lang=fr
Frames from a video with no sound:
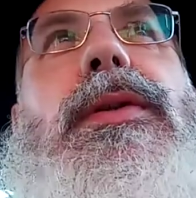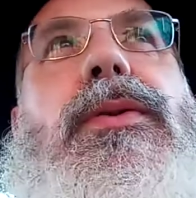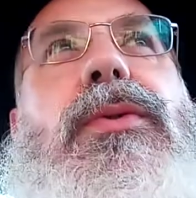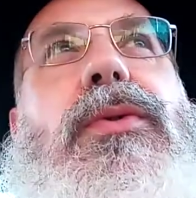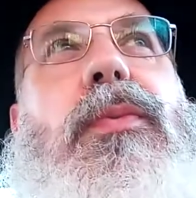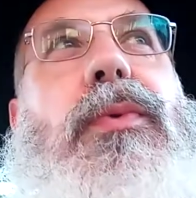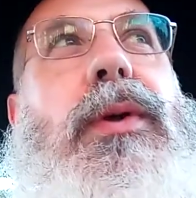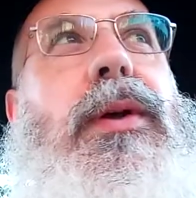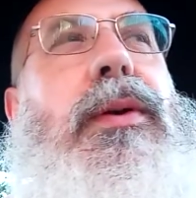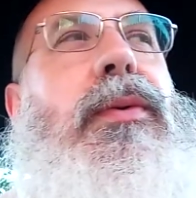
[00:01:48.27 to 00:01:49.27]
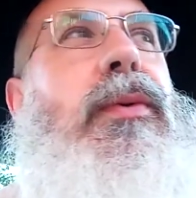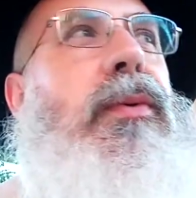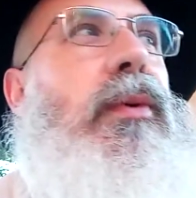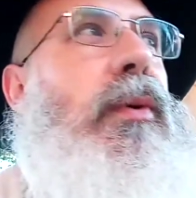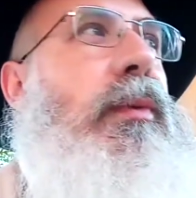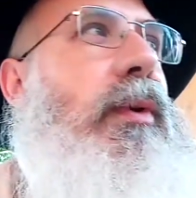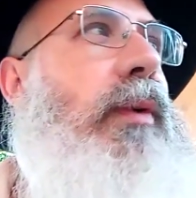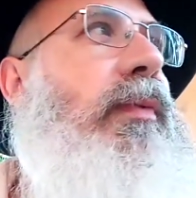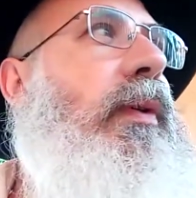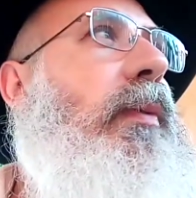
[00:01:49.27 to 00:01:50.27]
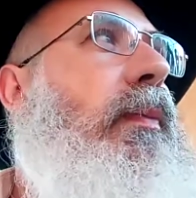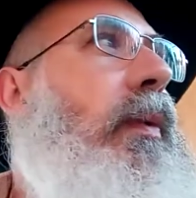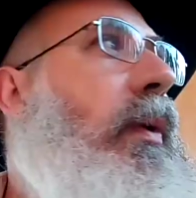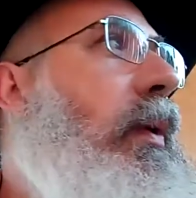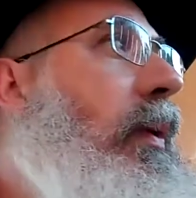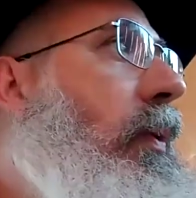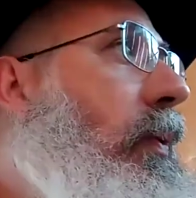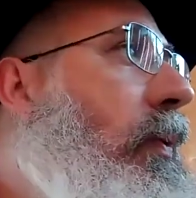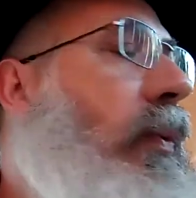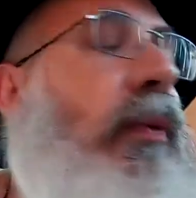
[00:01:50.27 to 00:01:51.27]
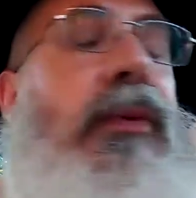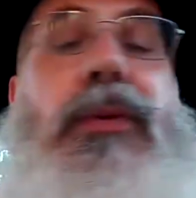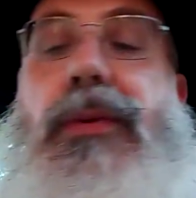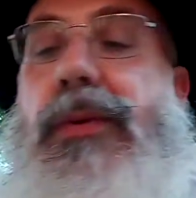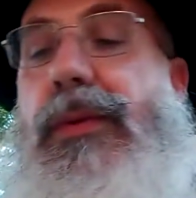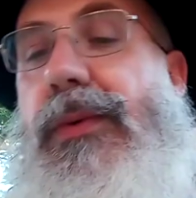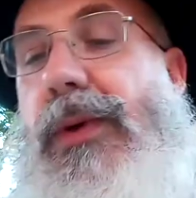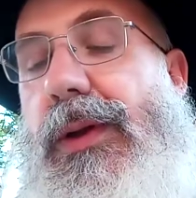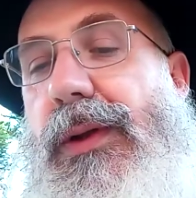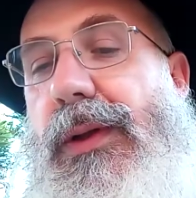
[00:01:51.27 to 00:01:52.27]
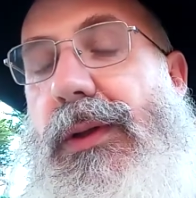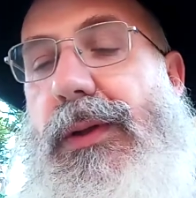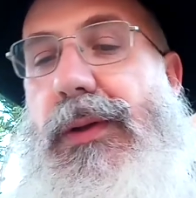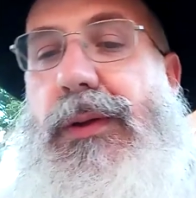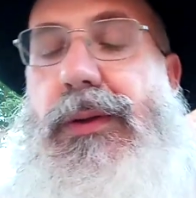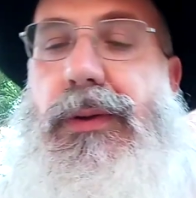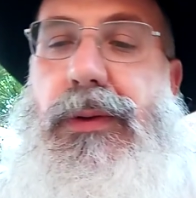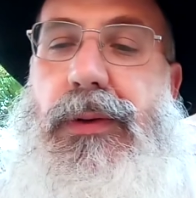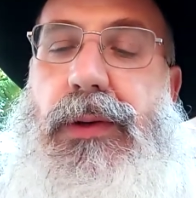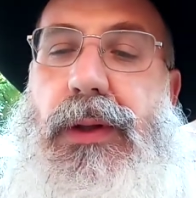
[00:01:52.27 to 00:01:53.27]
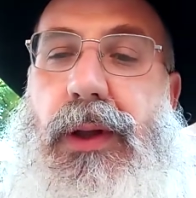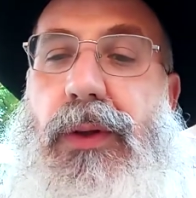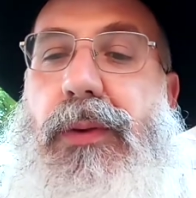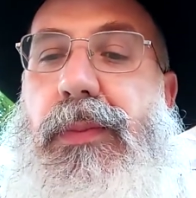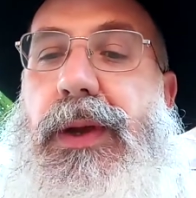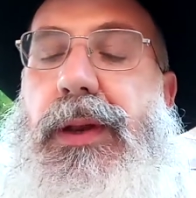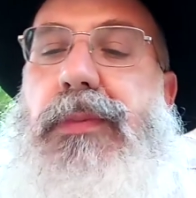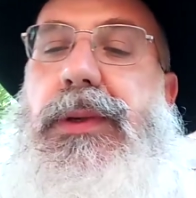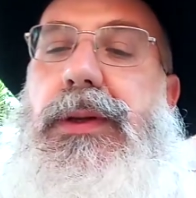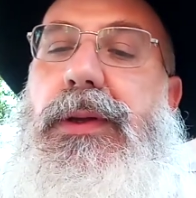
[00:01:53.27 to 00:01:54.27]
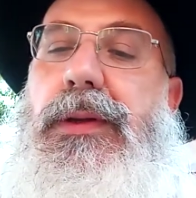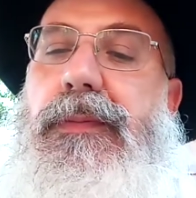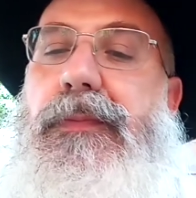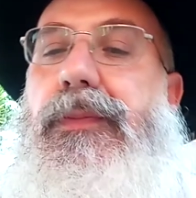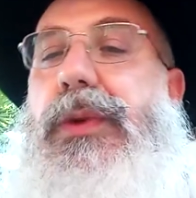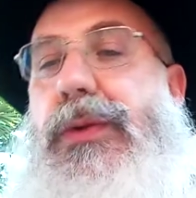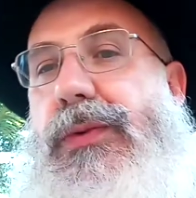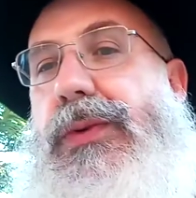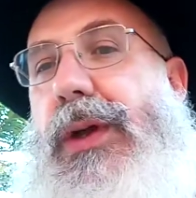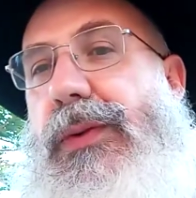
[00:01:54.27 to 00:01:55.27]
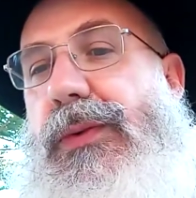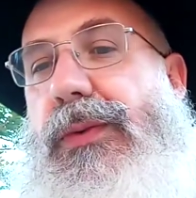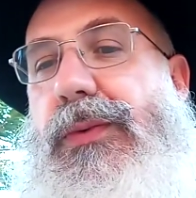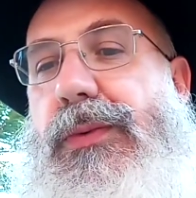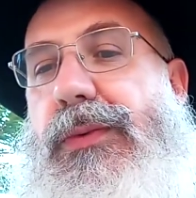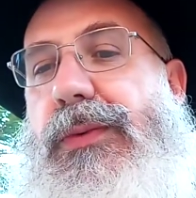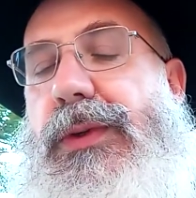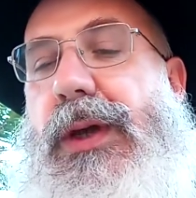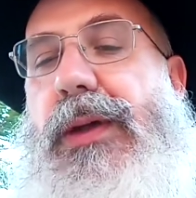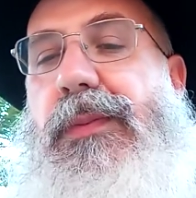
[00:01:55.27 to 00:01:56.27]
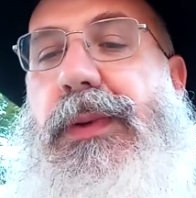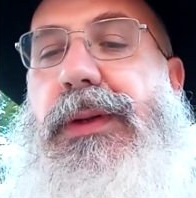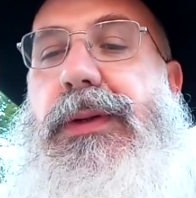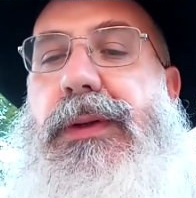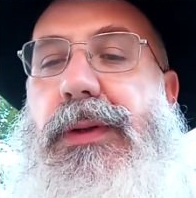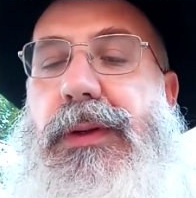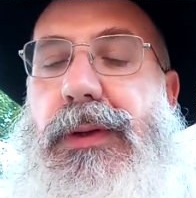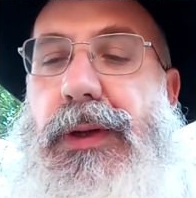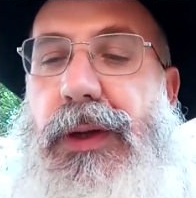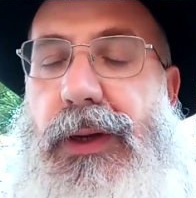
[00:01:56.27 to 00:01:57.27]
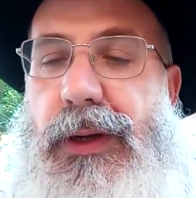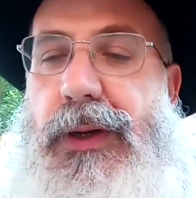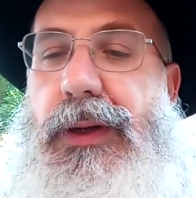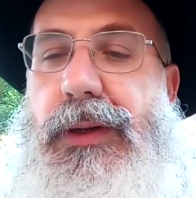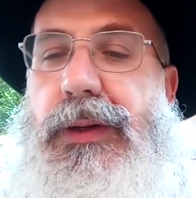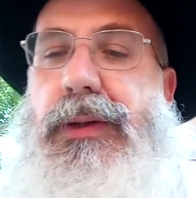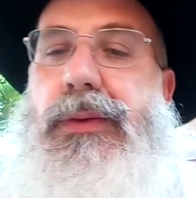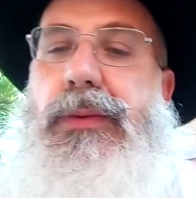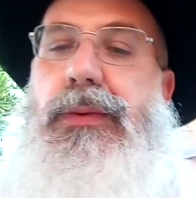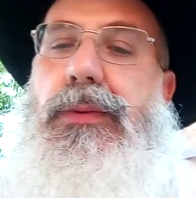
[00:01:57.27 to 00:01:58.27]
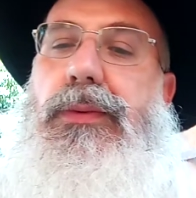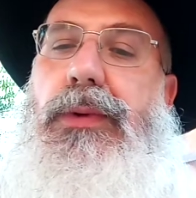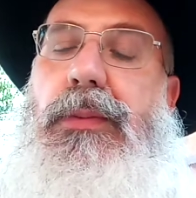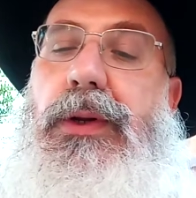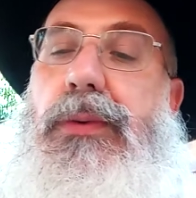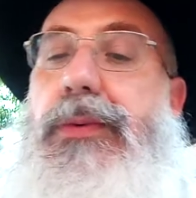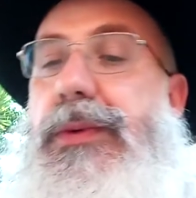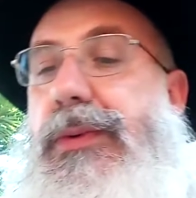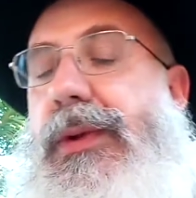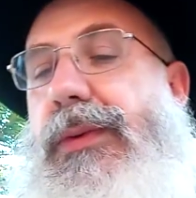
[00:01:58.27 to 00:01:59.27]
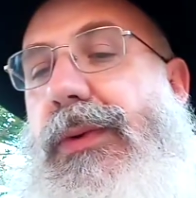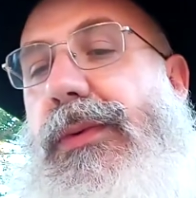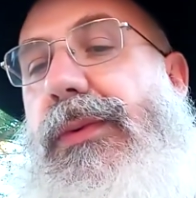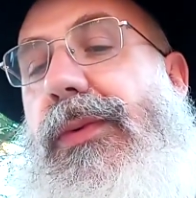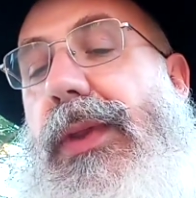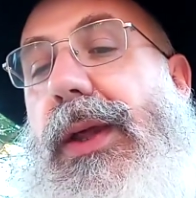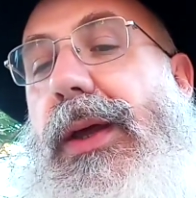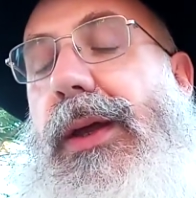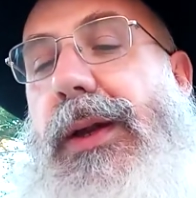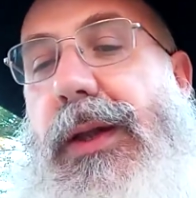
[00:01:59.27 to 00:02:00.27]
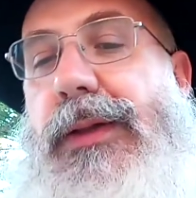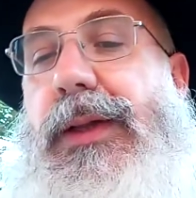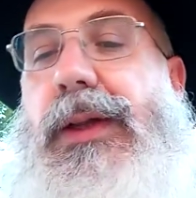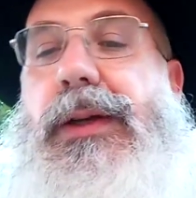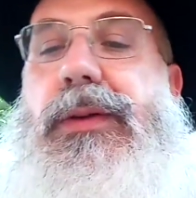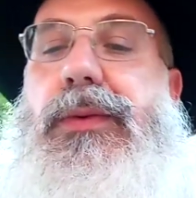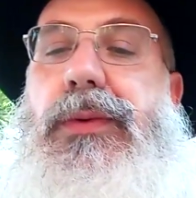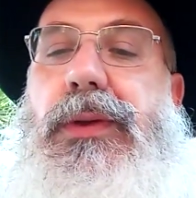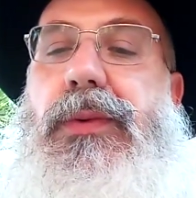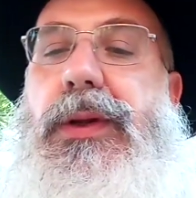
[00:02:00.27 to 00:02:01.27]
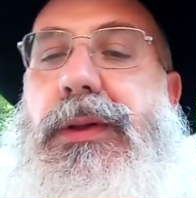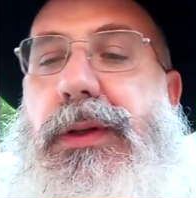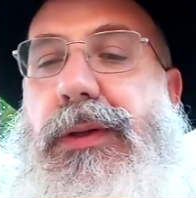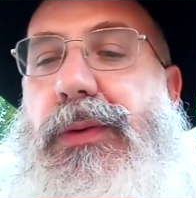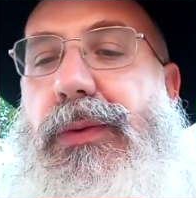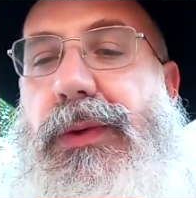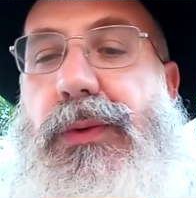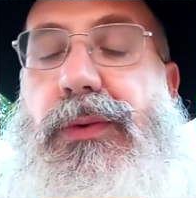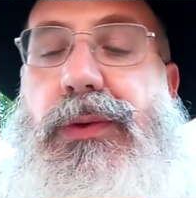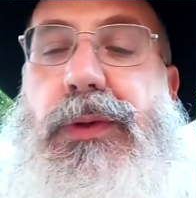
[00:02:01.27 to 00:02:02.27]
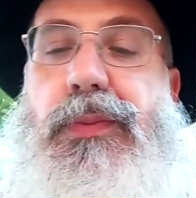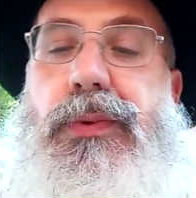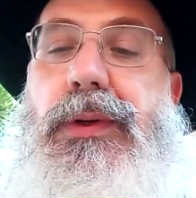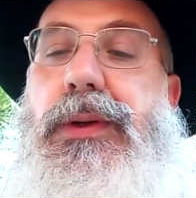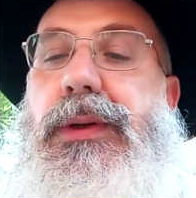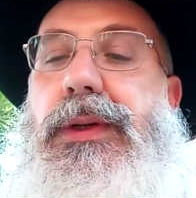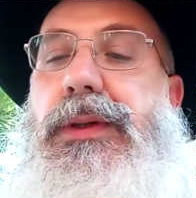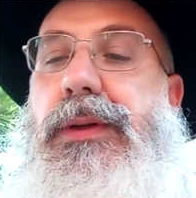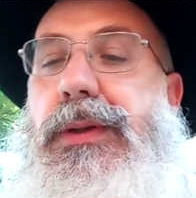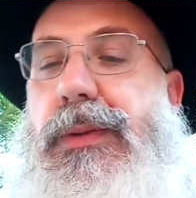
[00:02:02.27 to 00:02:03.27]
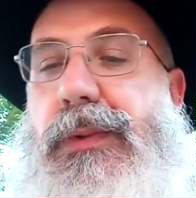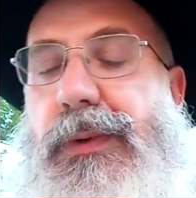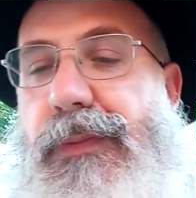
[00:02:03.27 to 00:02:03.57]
sur ce point-là, l'union de l'homme et de la femme l'union de la, la Chochma et la Bina jusqu'à l'union du Zeranpin et de la Malchus sous-entendu, l'intellect du côté droit, l'intellect du côté gauche, et puis les sentiments.